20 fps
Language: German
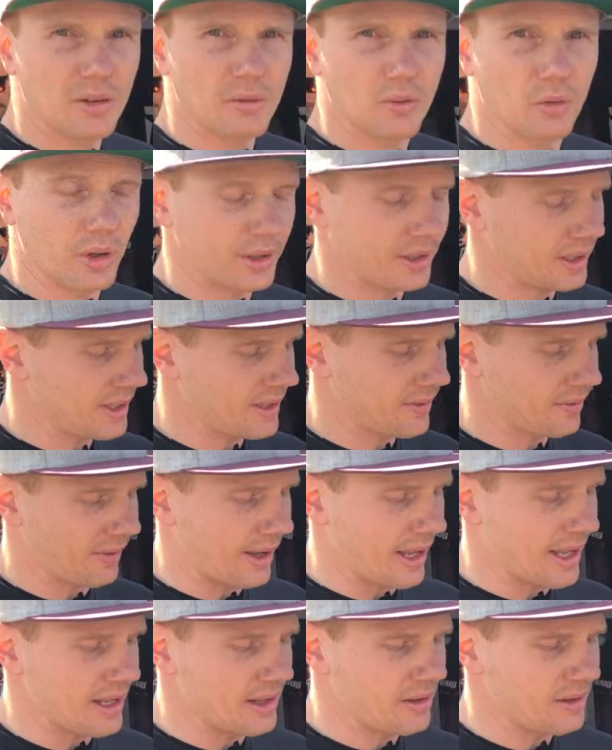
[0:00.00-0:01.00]
geworden ist,
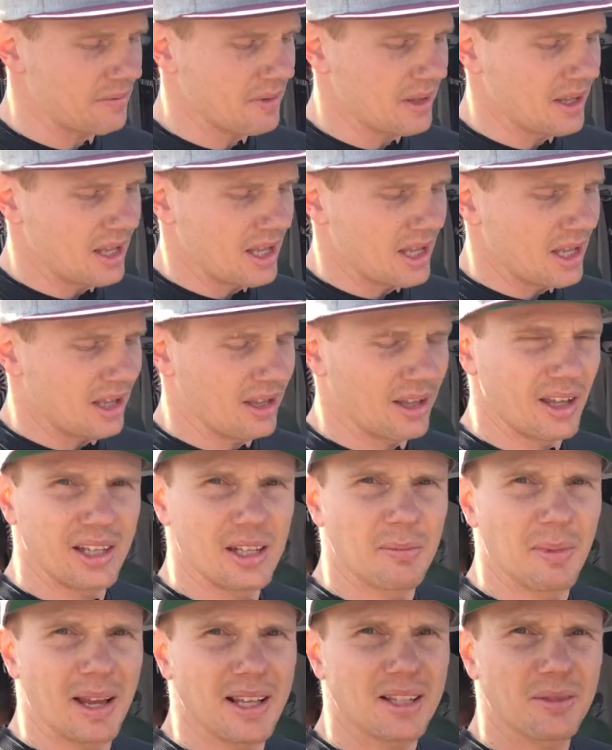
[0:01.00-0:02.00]
weil äh,
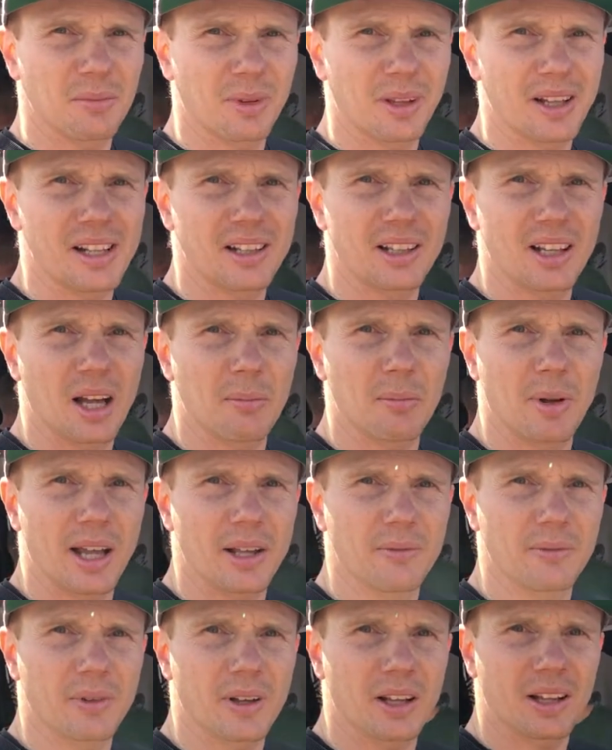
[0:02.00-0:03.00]
die meisten Brillen haben
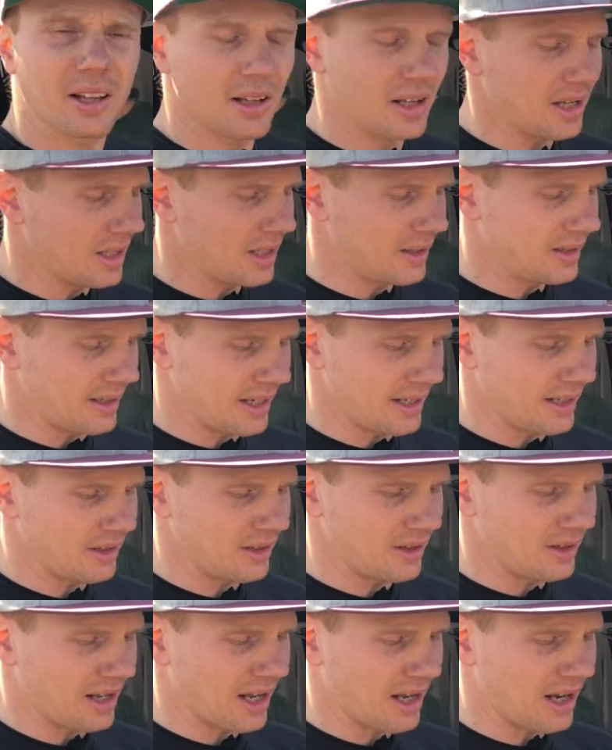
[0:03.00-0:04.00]
einfach den
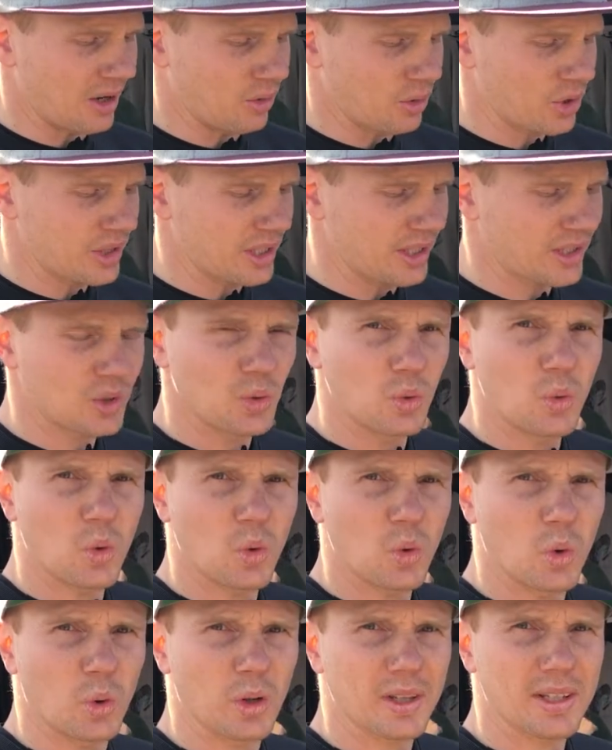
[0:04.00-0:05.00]
Ausschnitt zu
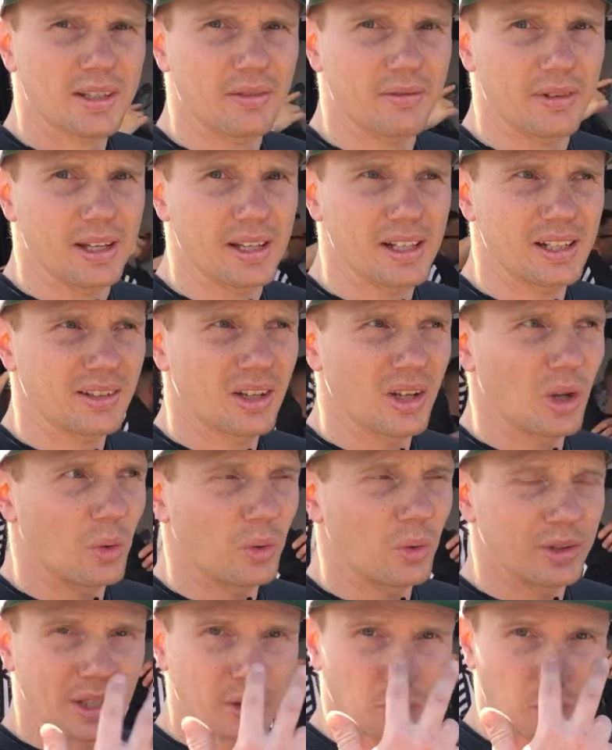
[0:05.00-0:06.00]
kurz gewählt
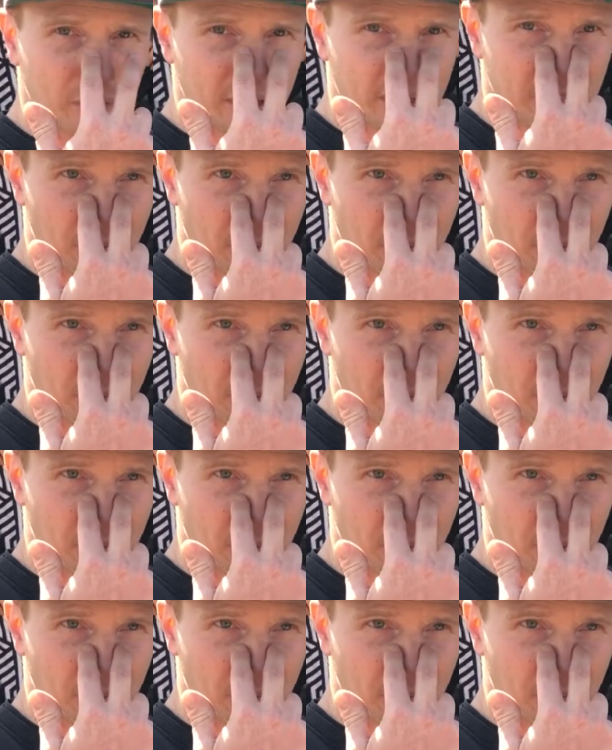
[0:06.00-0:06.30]
und der drückt dann